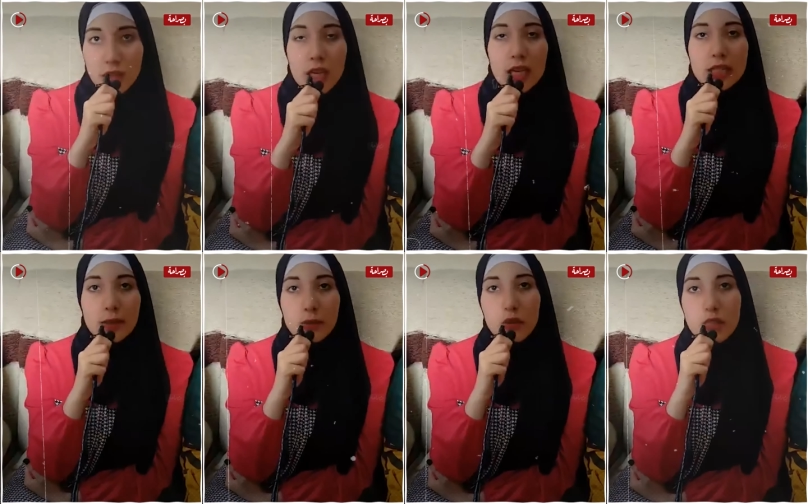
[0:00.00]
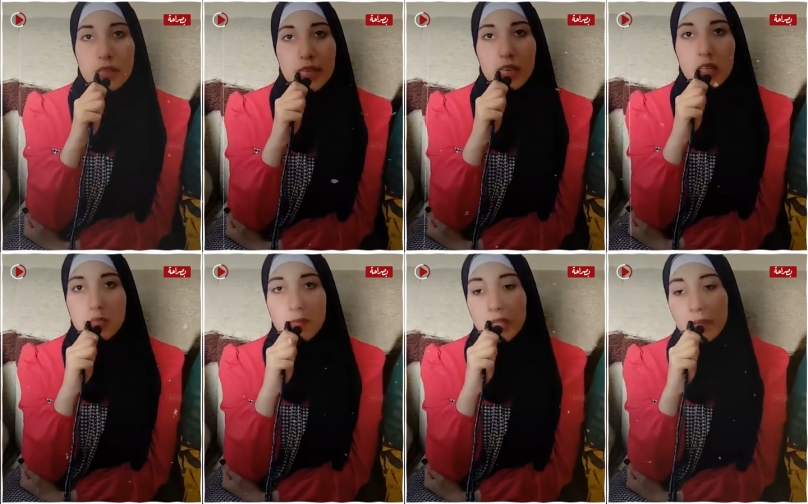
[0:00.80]
لقيتها بتقول لي ايه
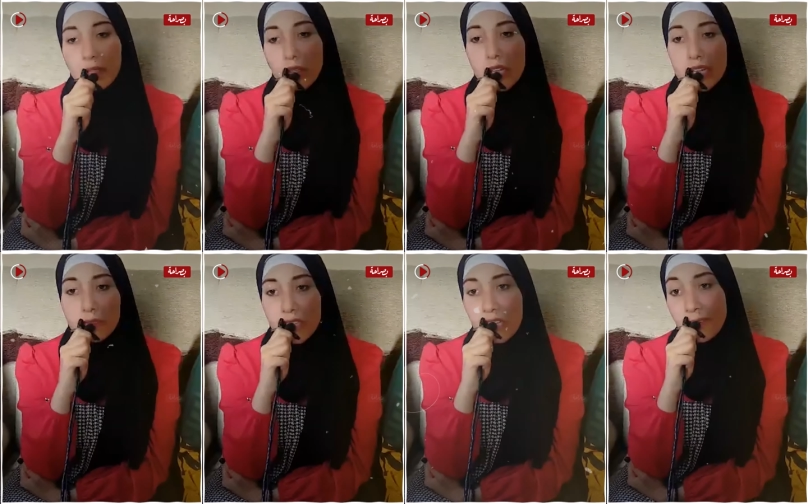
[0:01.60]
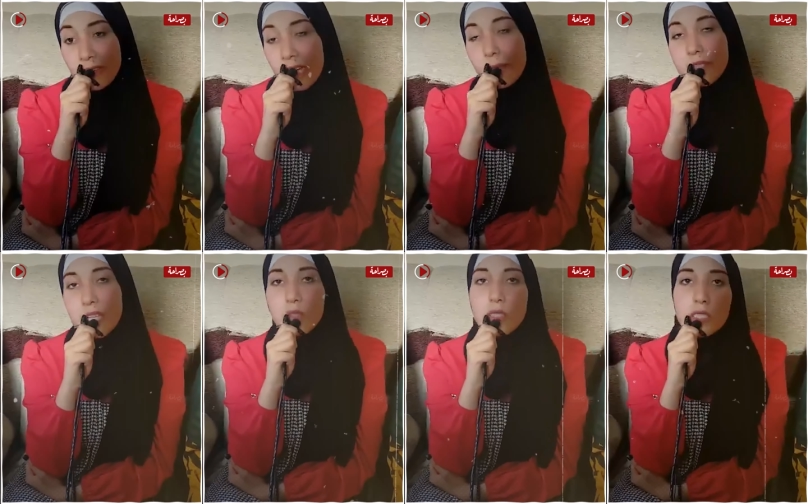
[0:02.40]
خلاص ماشي يا بنتي والله احنا مش هنعمل حاجه
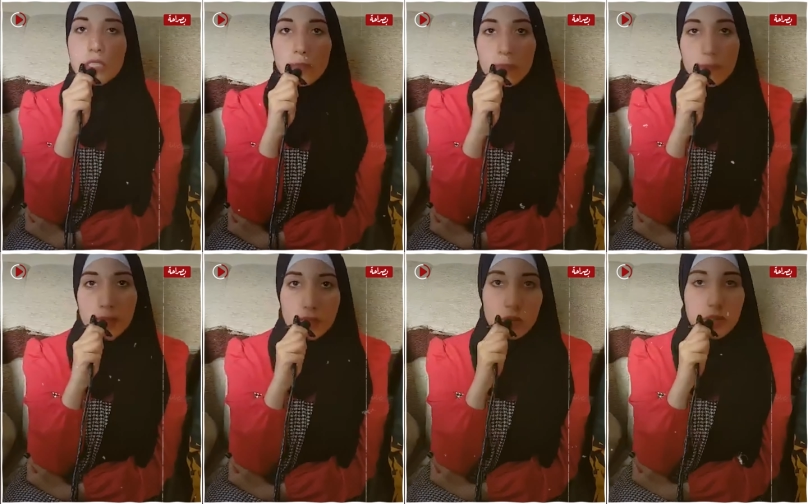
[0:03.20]
بس عاوزين نطمن بس قلت